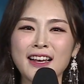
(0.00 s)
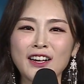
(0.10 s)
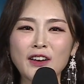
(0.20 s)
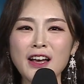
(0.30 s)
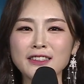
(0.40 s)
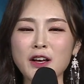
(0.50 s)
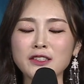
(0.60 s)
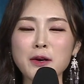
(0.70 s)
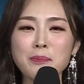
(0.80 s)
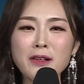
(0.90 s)
자 이렇게
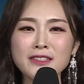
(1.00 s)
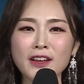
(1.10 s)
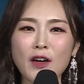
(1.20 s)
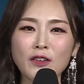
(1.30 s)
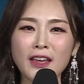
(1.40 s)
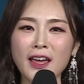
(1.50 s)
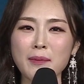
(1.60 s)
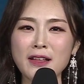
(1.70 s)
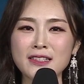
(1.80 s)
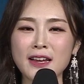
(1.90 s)
해서 첫 번째
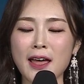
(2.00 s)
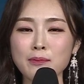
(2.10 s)
경기 매치